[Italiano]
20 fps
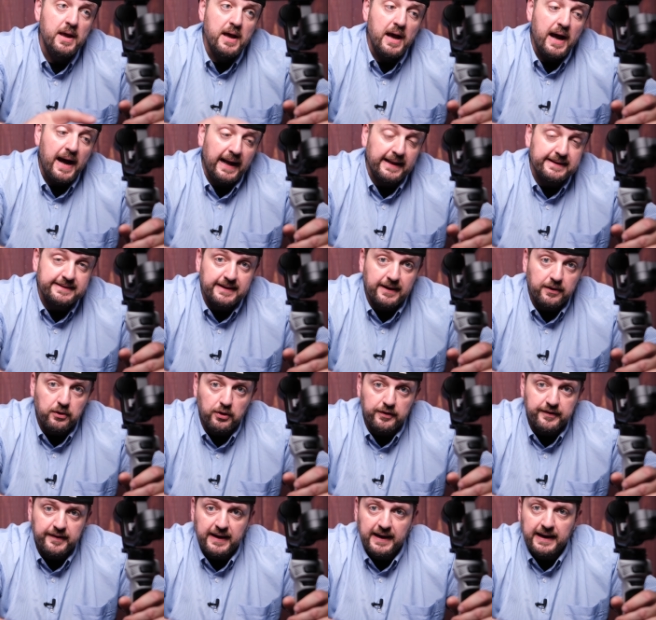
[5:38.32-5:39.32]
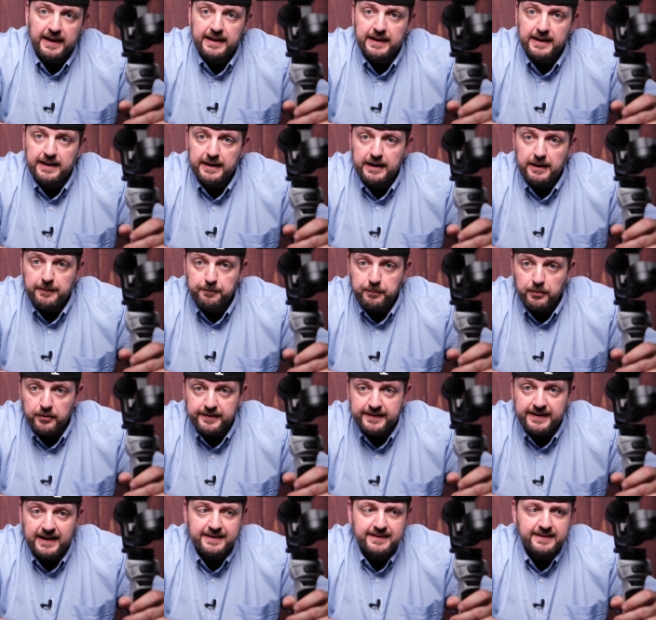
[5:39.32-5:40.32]
Altra cosa eh,
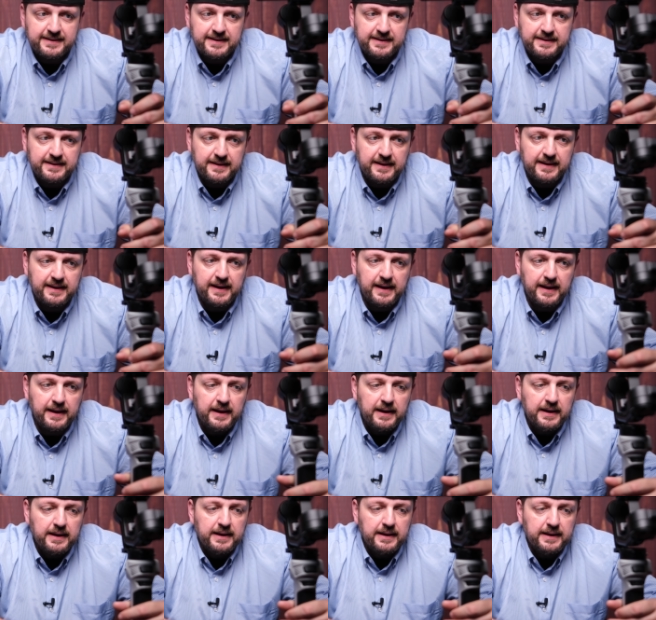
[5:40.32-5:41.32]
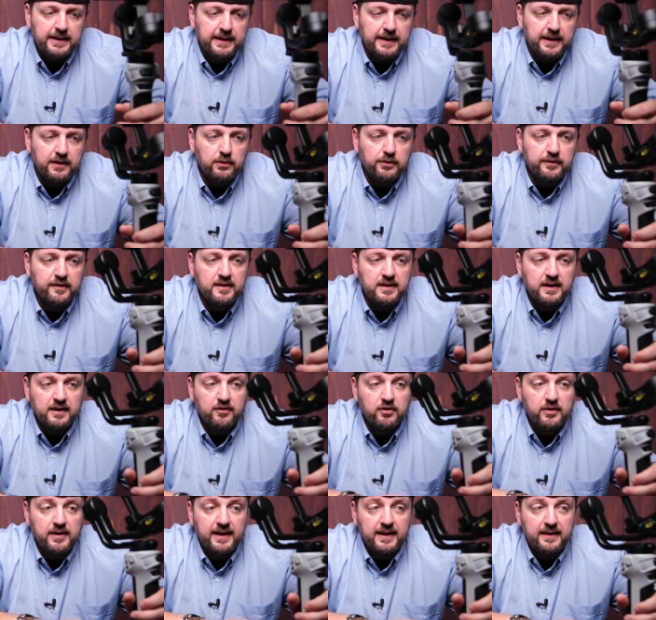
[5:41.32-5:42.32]
importante da tenere eh, in
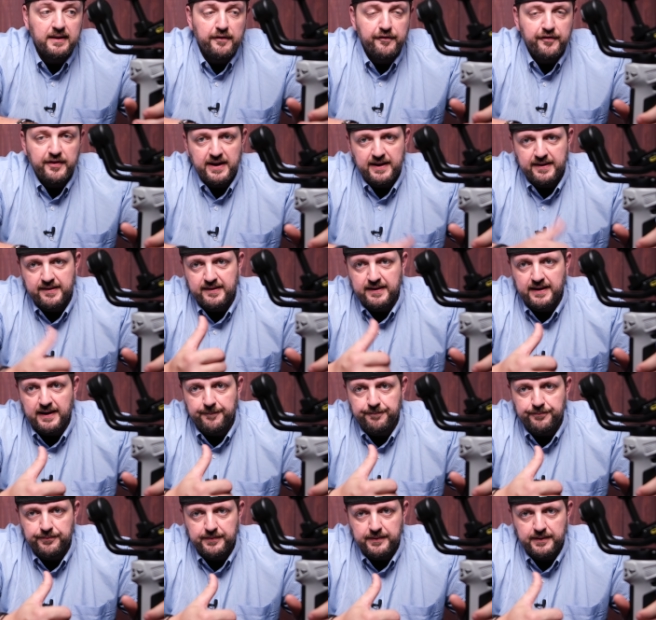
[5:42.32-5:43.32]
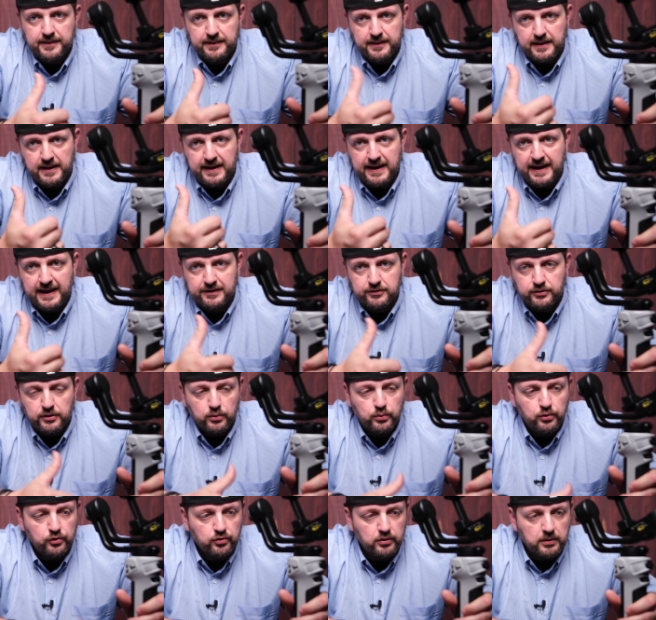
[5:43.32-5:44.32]
considerazione è che a differenza mm,
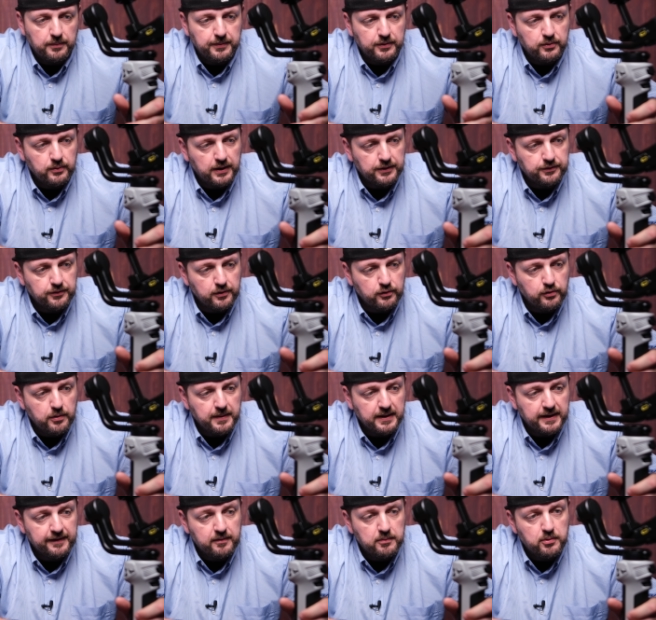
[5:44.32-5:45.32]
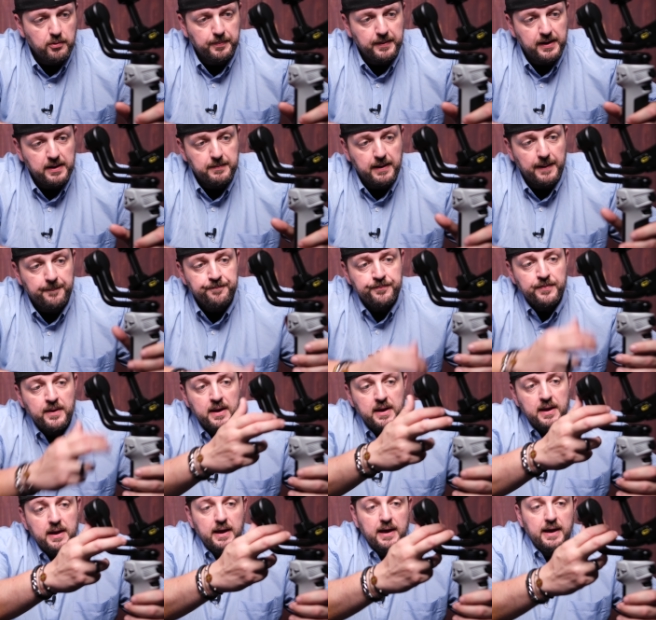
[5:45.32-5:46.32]
dell'altro a cui sono abituato, di cui parlavamo prima,
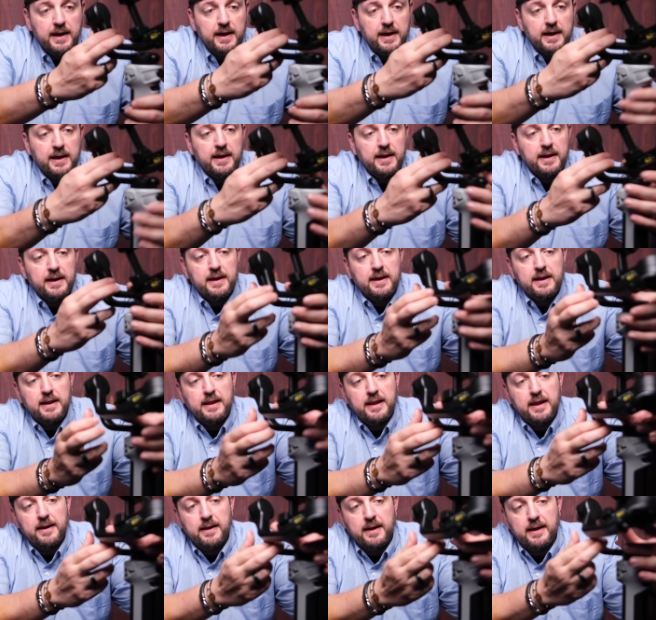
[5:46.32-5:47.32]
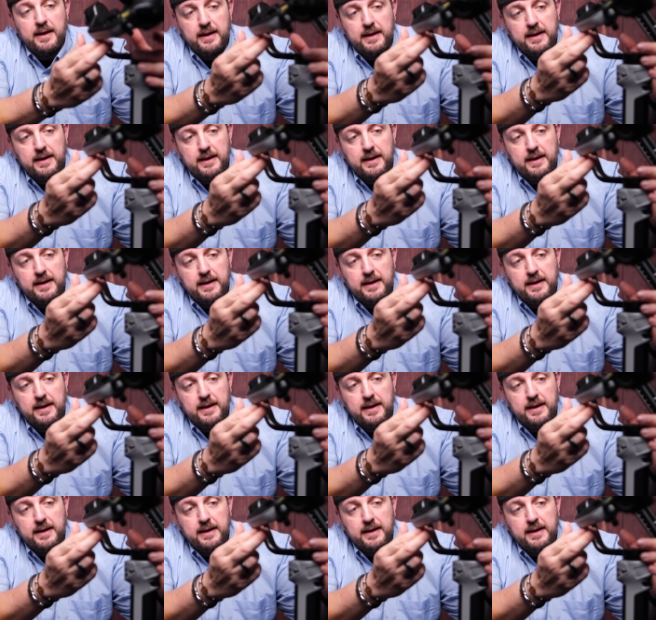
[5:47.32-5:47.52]
eh, le,